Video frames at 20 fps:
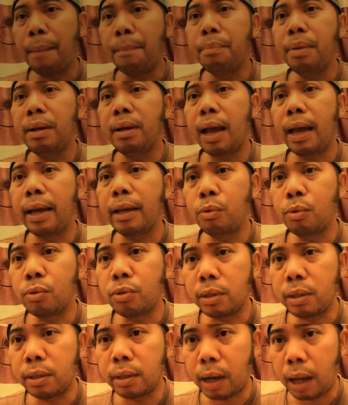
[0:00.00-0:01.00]
ambillah itu
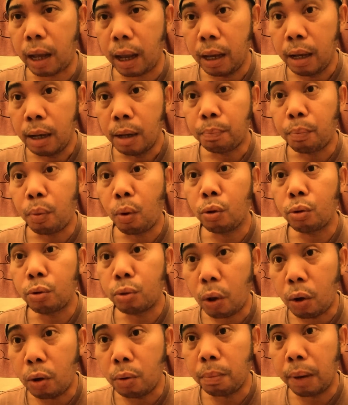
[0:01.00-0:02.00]
segera,
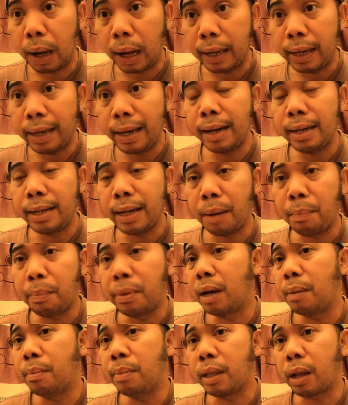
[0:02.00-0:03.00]
potong bagian yang
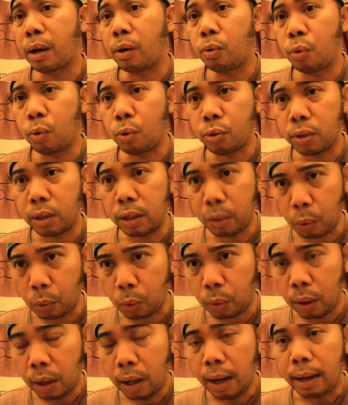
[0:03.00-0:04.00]
benar-benar lurus
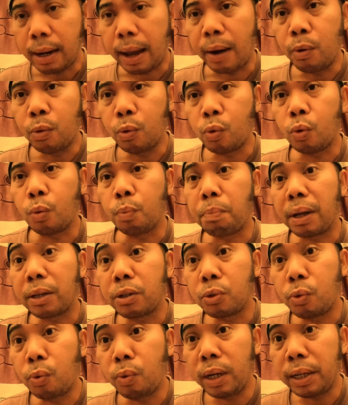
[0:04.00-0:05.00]
itu, lalu
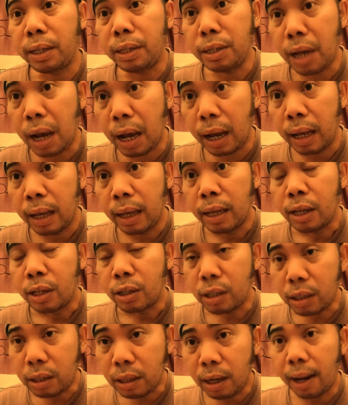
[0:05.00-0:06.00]
kupas kulitnya.
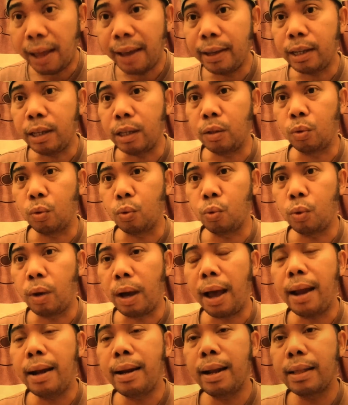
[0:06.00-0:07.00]
Setelah itu,
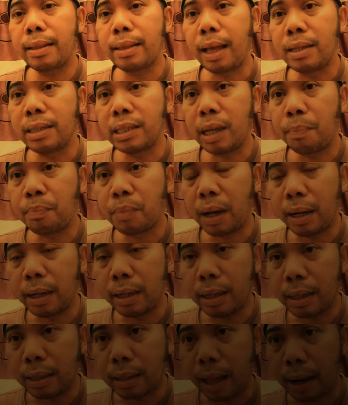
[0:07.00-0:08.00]
Anda
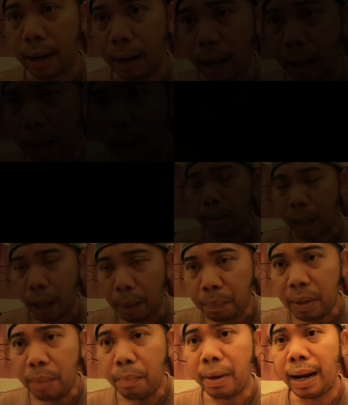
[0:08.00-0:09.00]
tancapkan ke tanah.
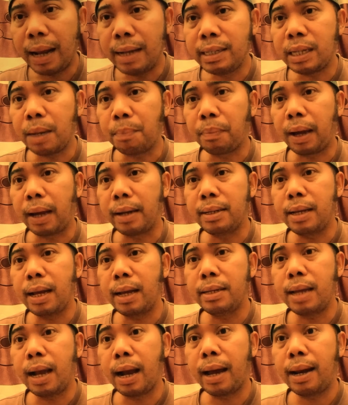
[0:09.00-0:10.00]
Tapi
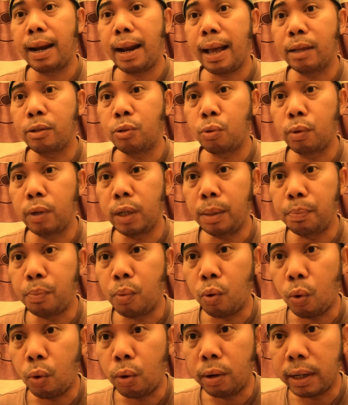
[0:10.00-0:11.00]
menancapkannya jangan langsung
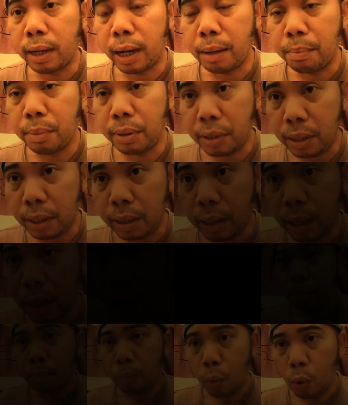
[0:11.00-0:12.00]
dipukul dengan besi.
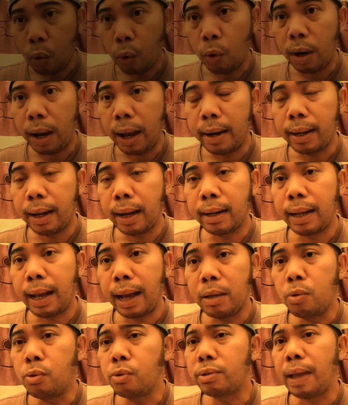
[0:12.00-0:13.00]
Pukullah dengan
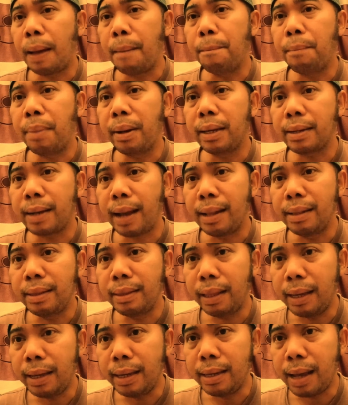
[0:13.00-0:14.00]
kayu sampai
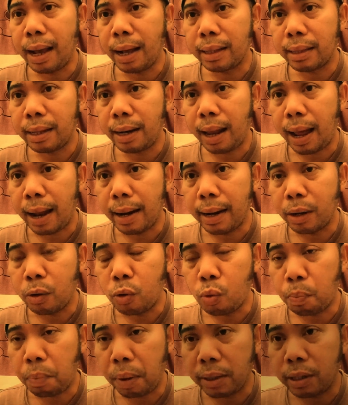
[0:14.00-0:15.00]
ranting yang telah Anda
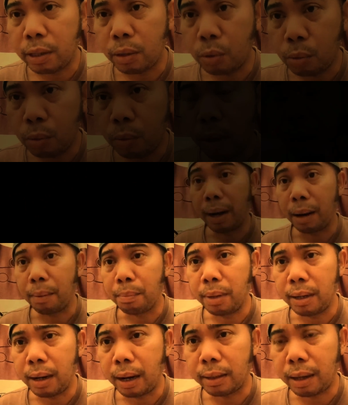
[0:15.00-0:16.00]
kupas itu
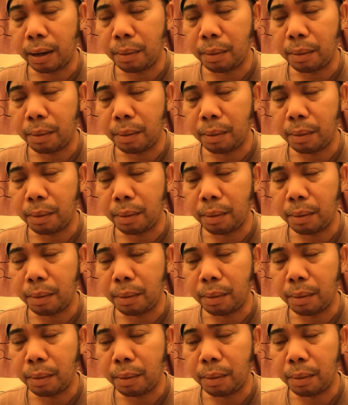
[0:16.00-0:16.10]
benar-benar